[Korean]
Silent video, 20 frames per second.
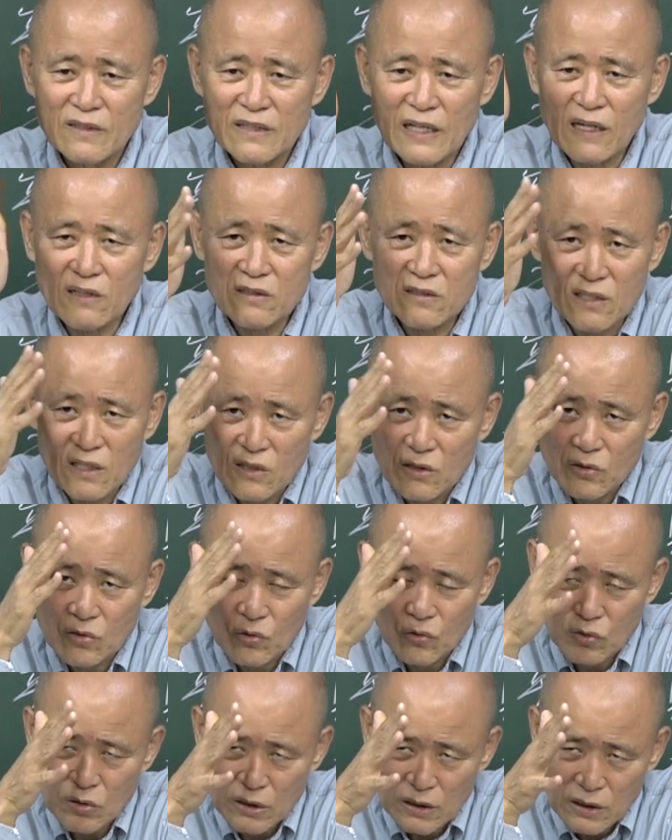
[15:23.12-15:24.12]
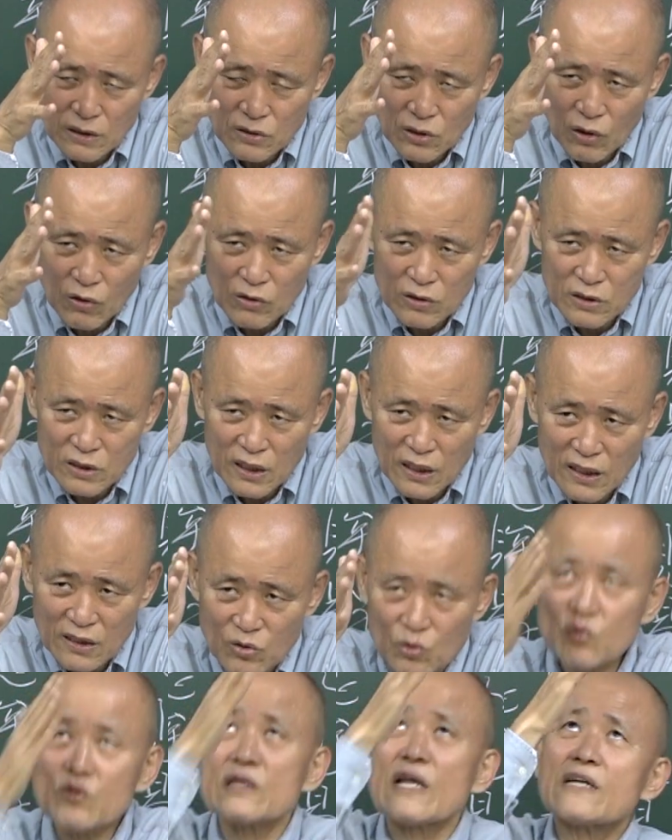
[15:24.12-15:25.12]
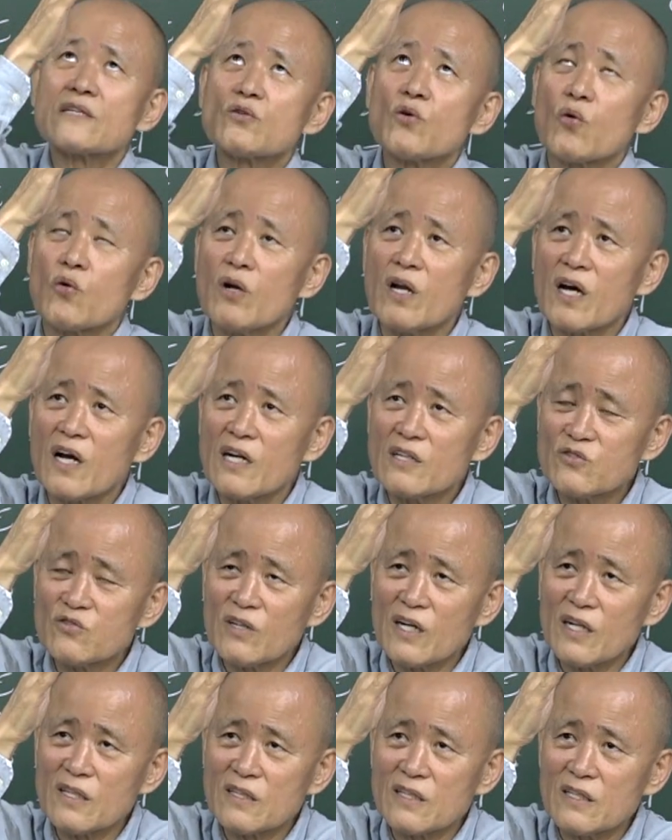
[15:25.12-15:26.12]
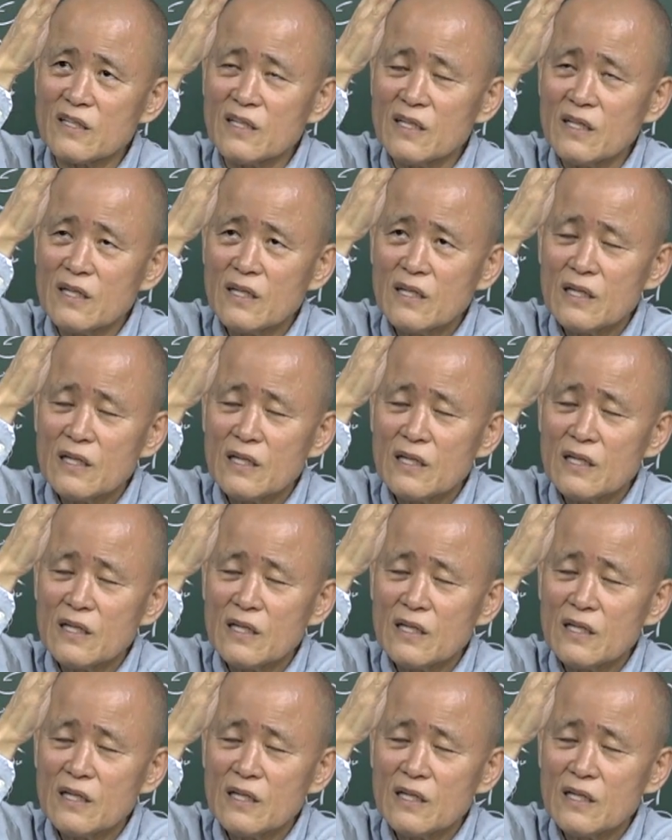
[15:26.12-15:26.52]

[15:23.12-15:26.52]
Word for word: 난 그게 그렇게 떨어지다가 또 다시 올라갈 줄 알았더니